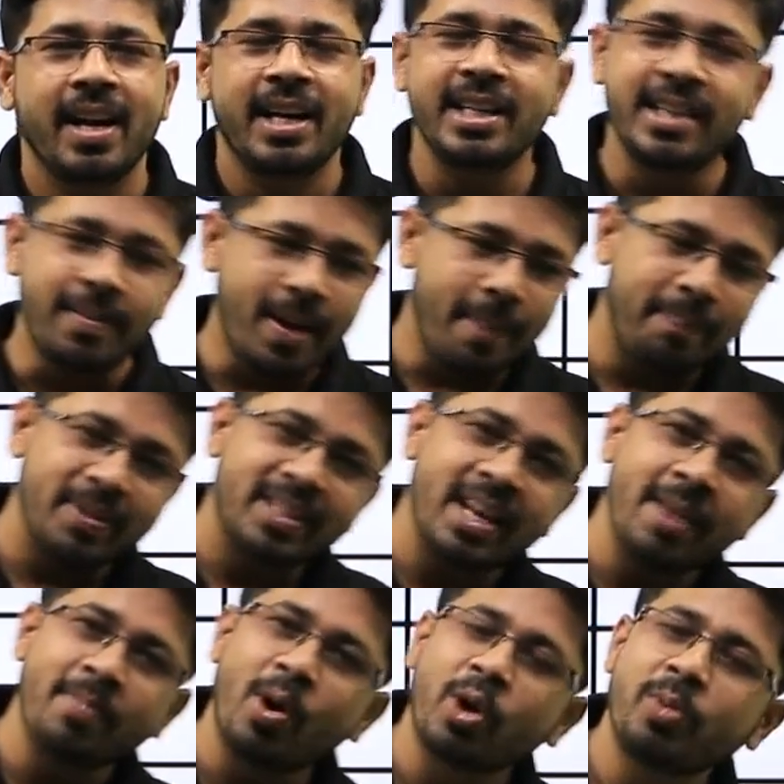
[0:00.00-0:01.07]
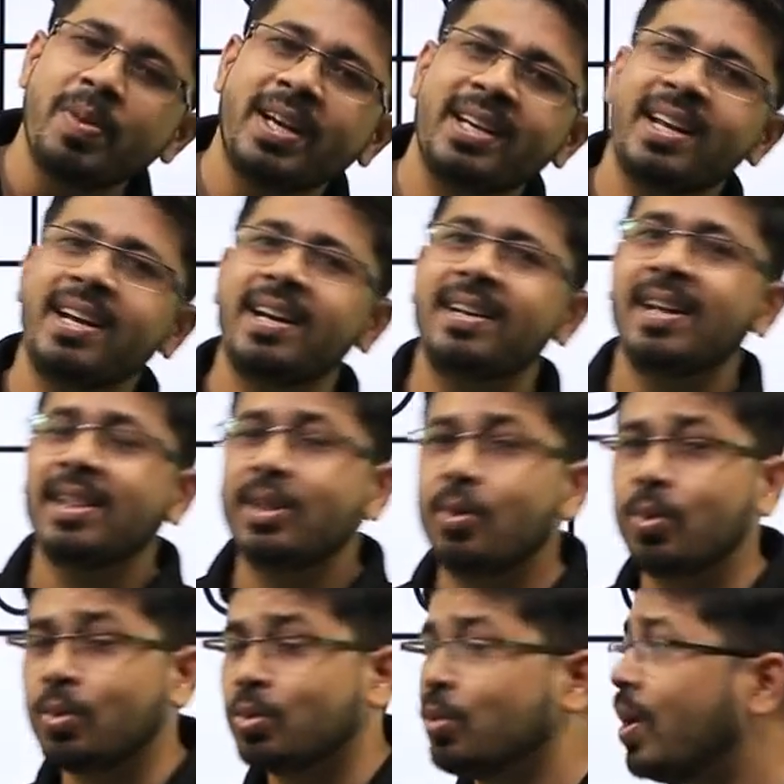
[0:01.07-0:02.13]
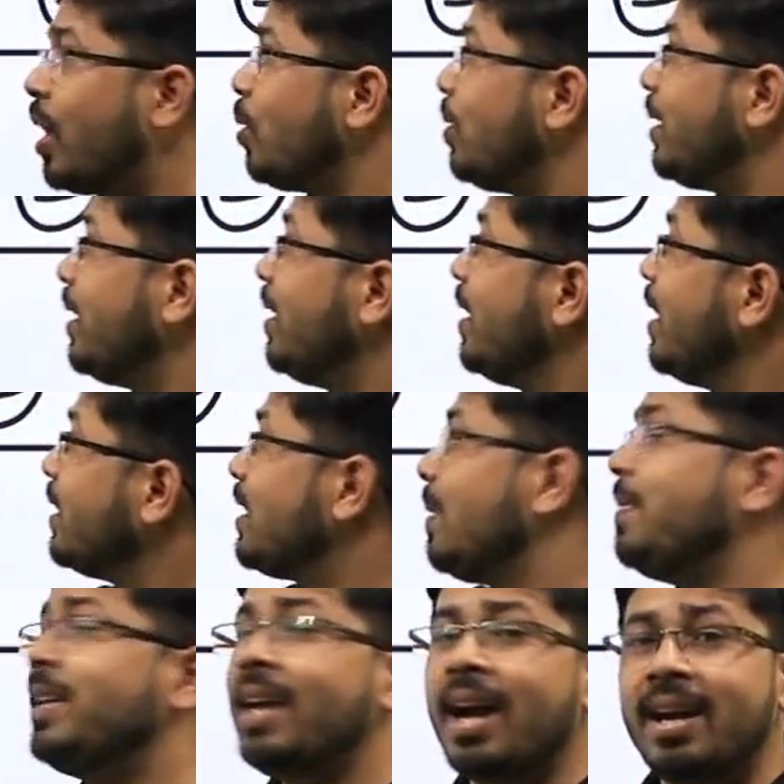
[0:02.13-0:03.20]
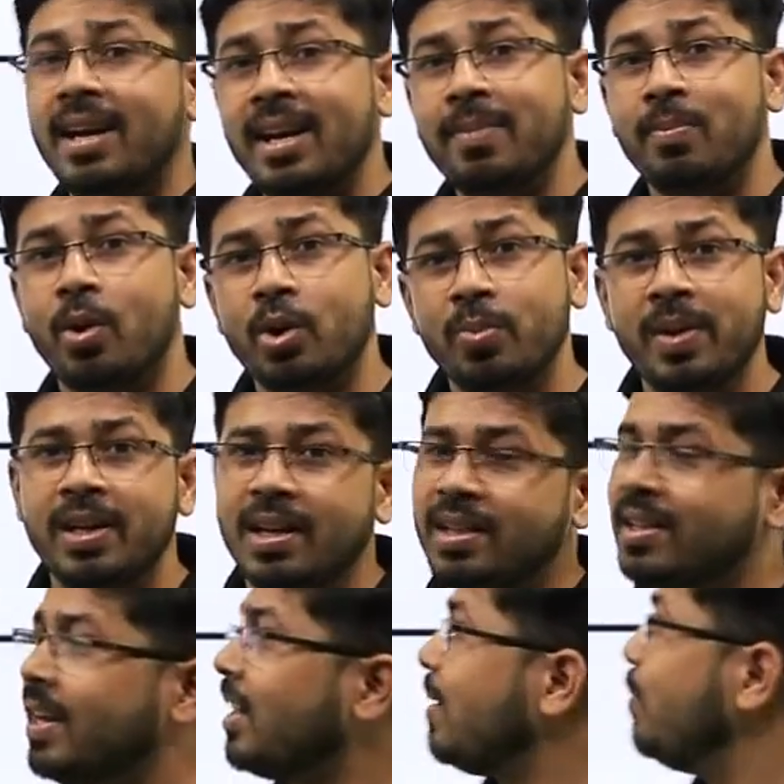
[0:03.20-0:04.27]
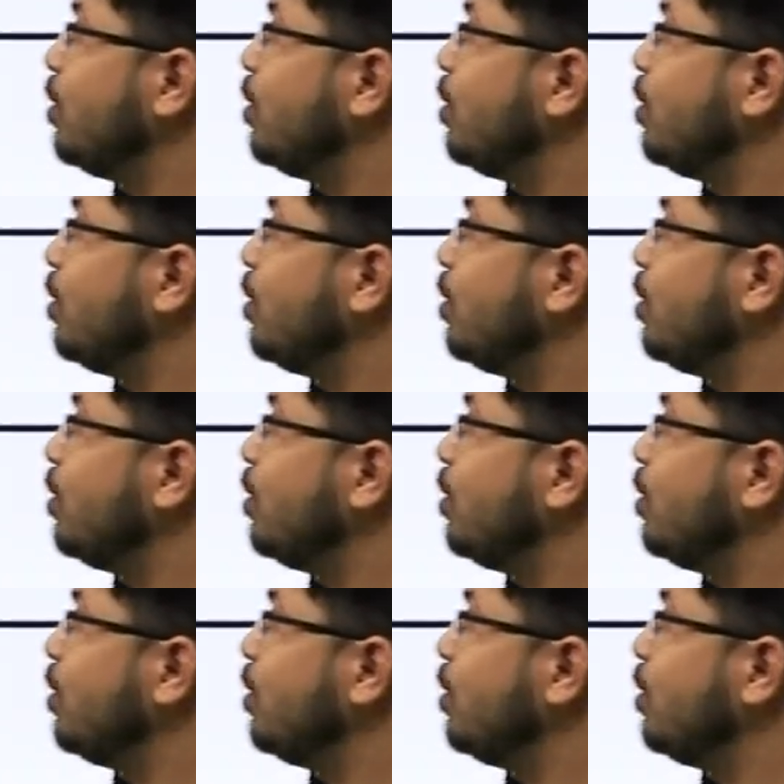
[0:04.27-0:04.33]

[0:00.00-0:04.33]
कि जब आप पिछले मॉक में किए गए गलतियों को सुधारोगे तभी अगले मॉक में गलतियां कम